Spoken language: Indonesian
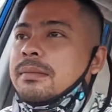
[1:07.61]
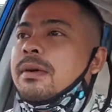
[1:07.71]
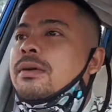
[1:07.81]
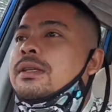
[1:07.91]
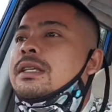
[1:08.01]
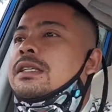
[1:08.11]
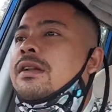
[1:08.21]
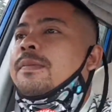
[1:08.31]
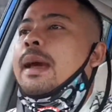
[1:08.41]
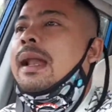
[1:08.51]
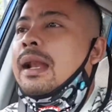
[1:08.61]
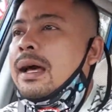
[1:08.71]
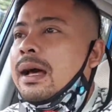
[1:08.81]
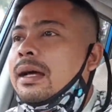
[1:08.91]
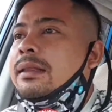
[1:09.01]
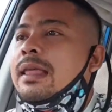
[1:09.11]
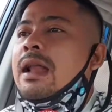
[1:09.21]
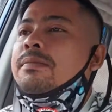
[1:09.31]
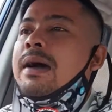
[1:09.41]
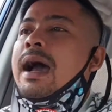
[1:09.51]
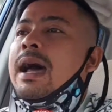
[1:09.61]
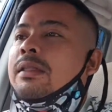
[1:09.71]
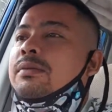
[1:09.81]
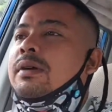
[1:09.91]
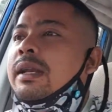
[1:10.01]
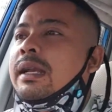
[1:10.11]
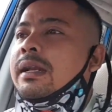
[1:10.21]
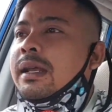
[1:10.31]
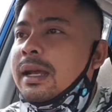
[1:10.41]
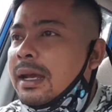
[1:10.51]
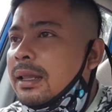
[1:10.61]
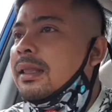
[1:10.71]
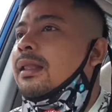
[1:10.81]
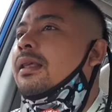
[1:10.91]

mau nyicil pelek tanpa kartu kredit